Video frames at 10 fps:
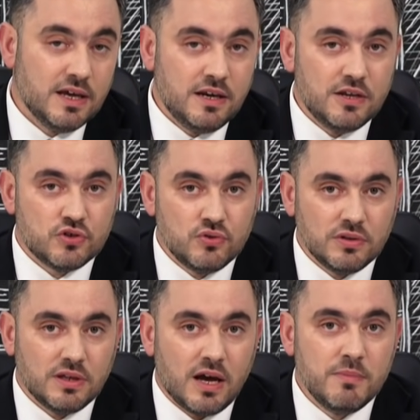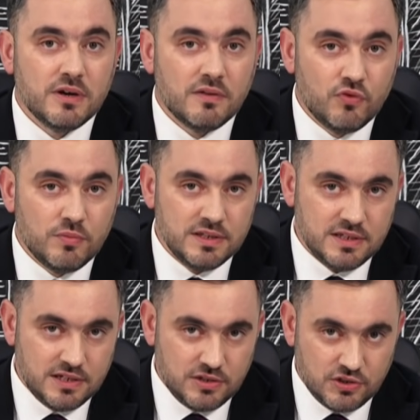Речь идет о мировом
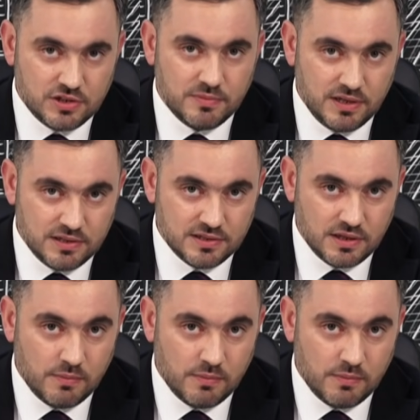энергетическом кризисе,